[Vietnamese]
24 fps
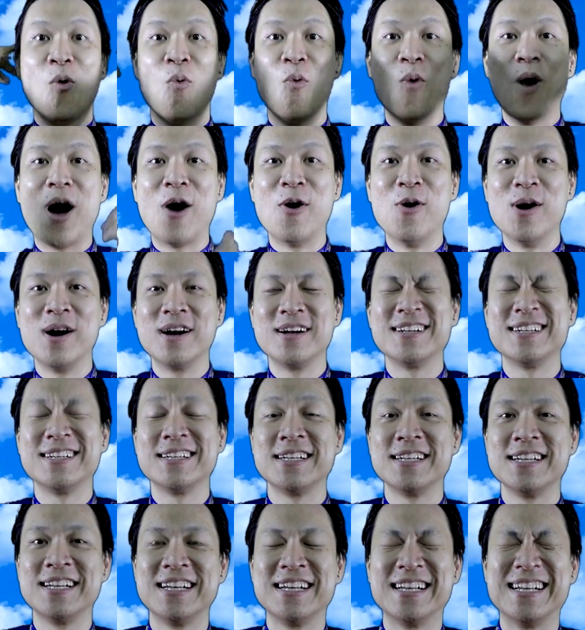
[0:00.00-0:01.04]
wow
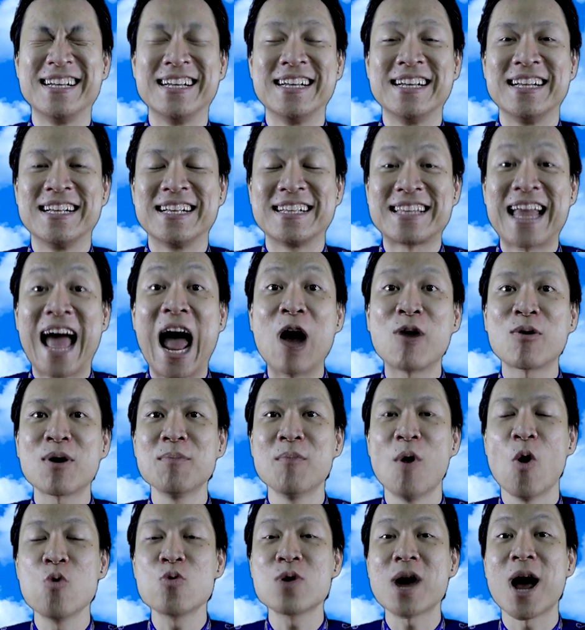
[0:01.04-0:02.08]
tháo cái
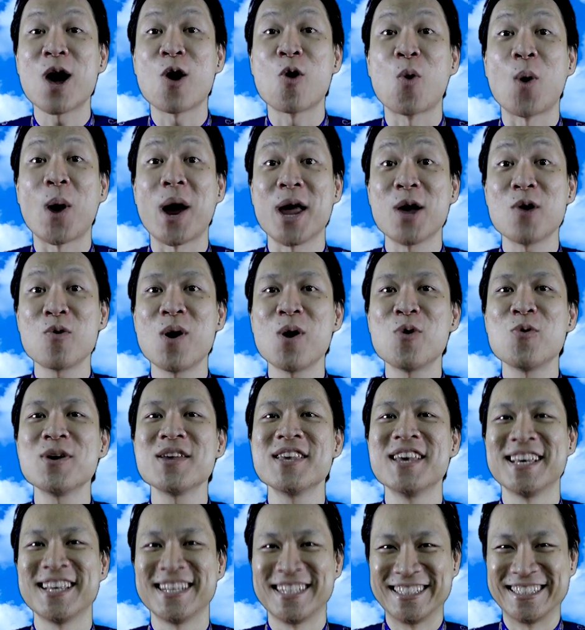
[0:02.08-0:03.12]
mũ ra khỏe quá quý
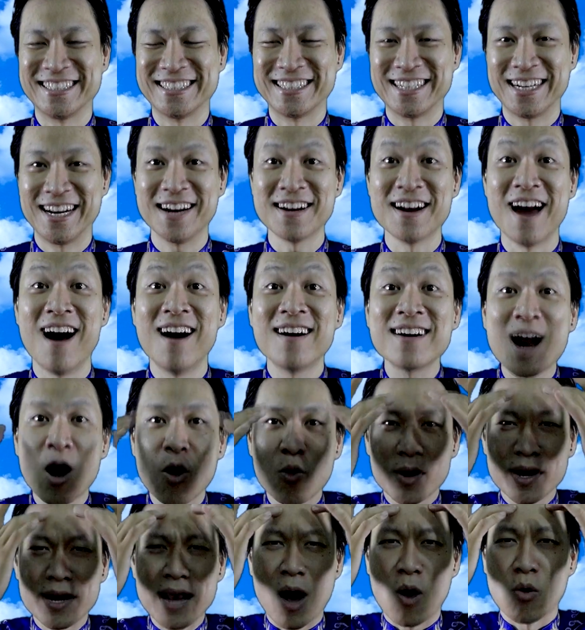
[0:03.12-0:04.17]
vị nó đỡ
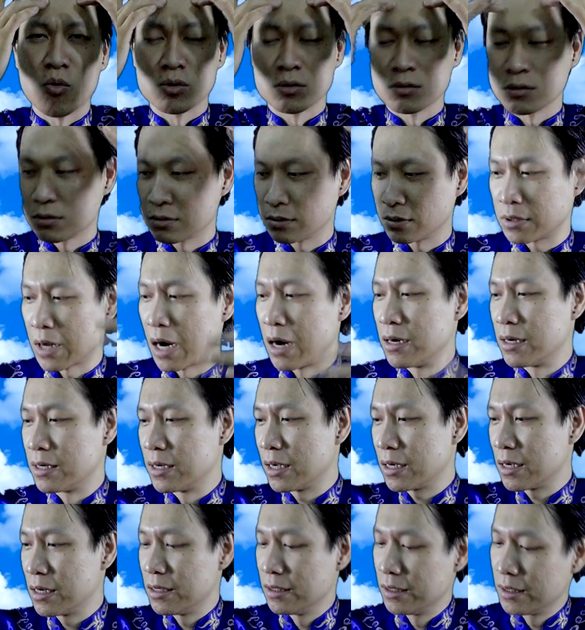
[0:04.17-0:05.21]
đau cái đầu trời
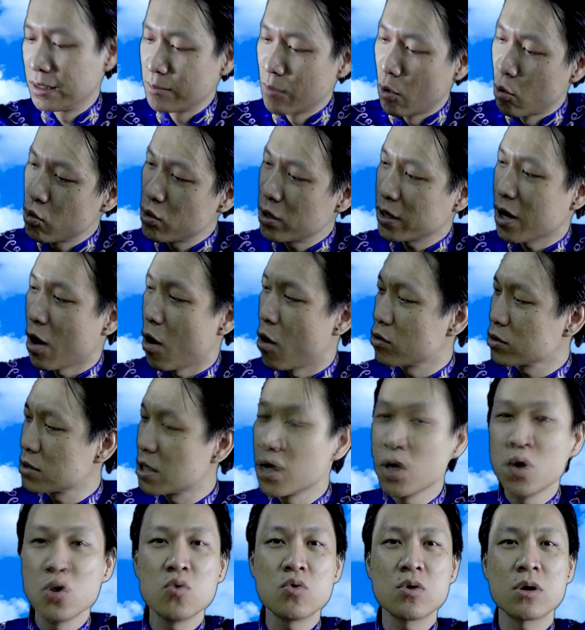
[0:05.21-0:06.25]
đất ơi cái mũ nó nhỏ
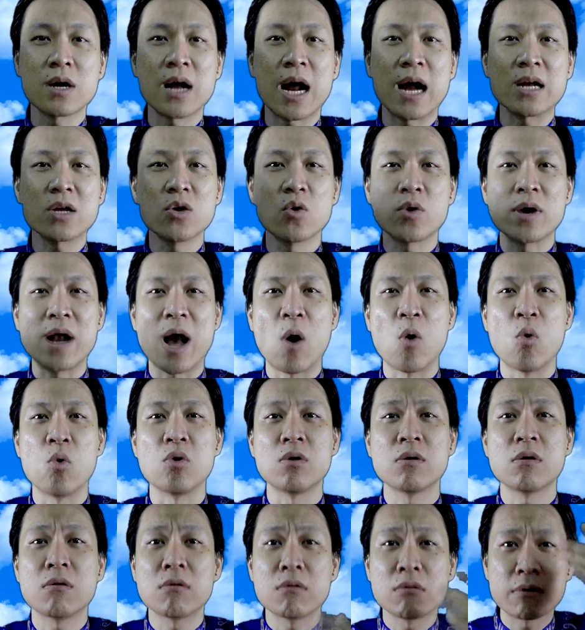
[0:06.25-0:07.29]
xíu nó gắn vô cái
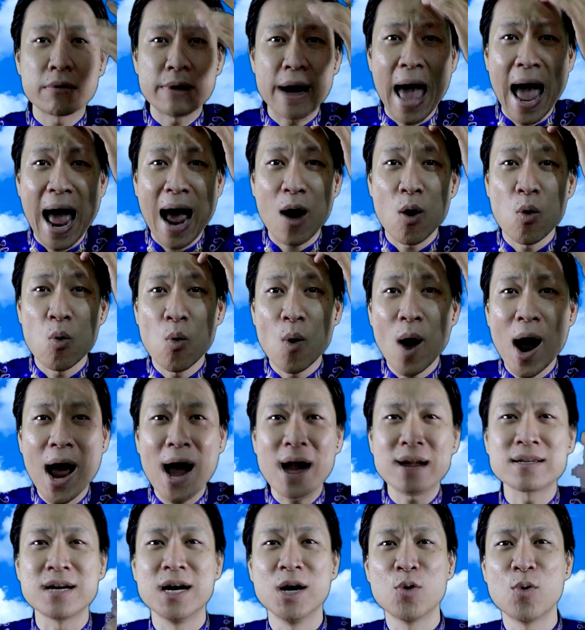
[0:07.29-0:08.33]
đầu nó đau
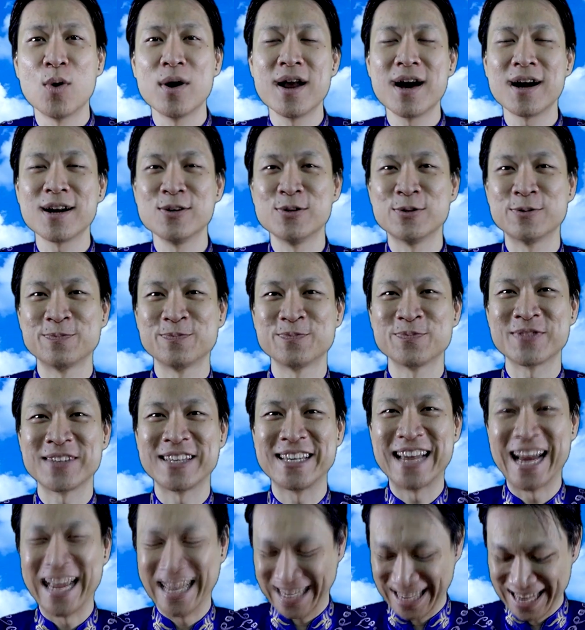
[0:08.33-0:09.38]
quá trời quá đất luôn
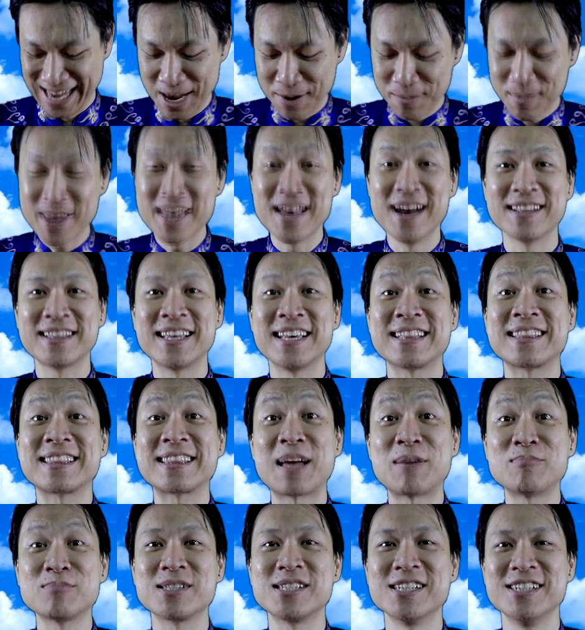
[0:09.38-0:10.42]
rồi bây giờ thì
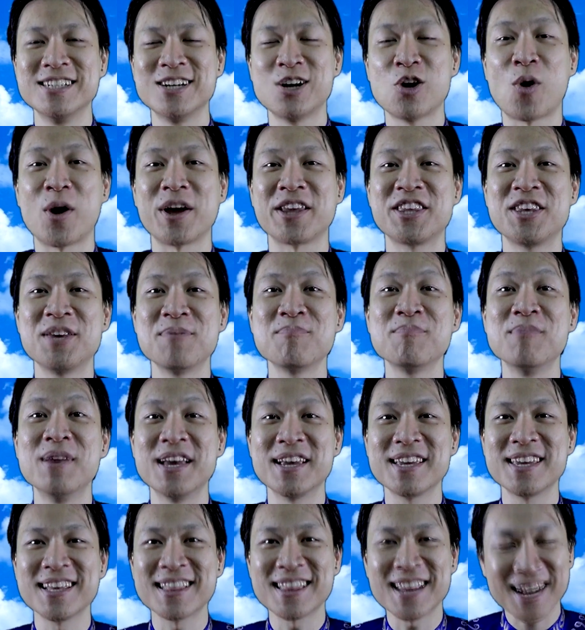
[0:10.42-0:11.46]
tâm sự loài chim
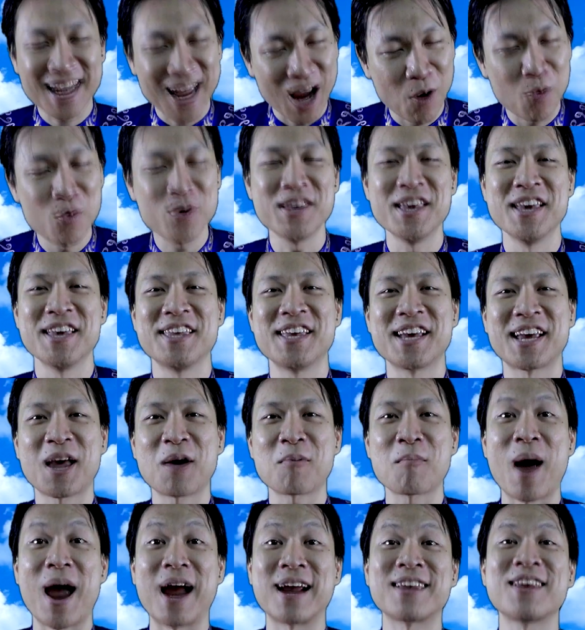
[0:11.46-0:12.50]
biển với tất cả quý vị và
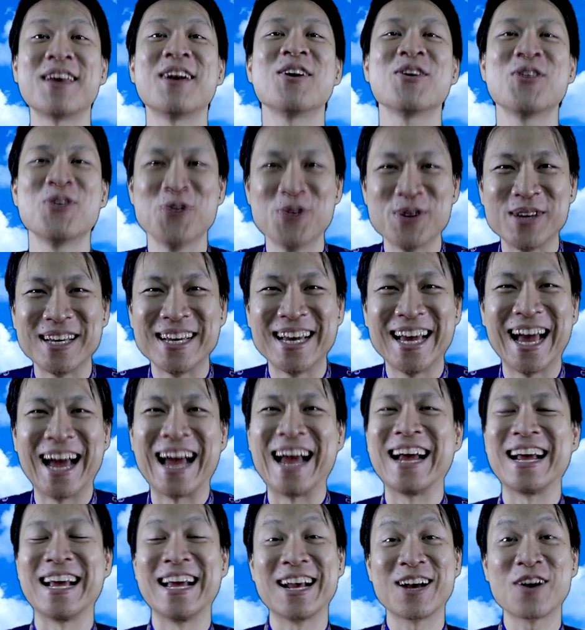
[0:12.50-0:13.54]
các bạn cho nó vui ha
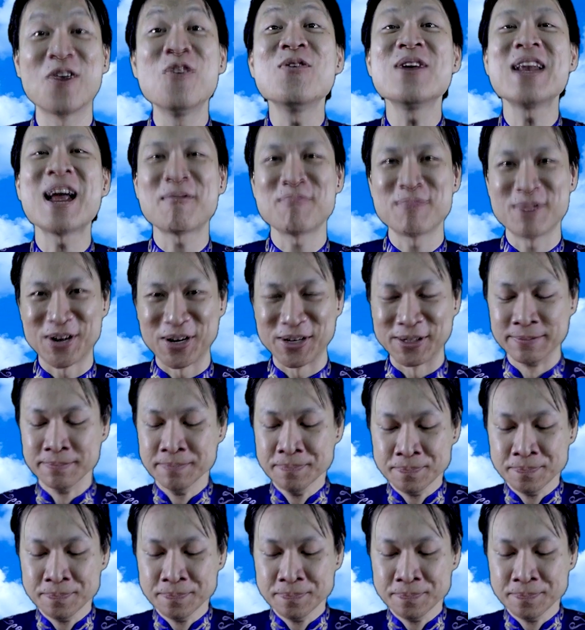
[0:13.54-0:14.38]
à, cuối năm rồi